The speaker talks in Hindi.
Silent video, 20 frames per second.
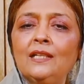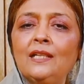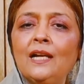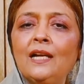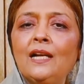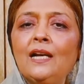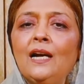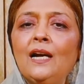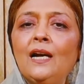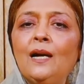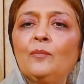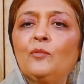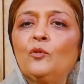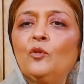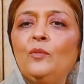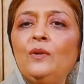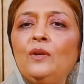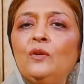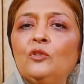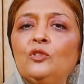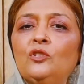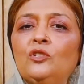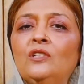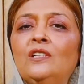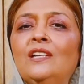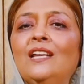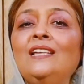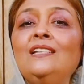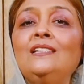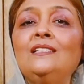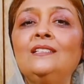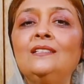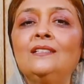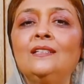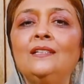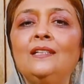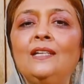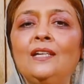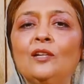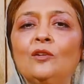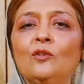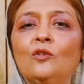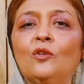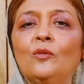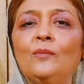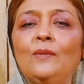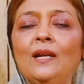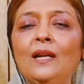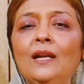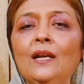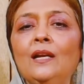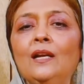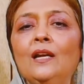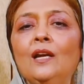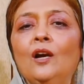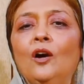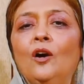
ताकि आपको भी कुछ नई चीज़ें देखने को मिले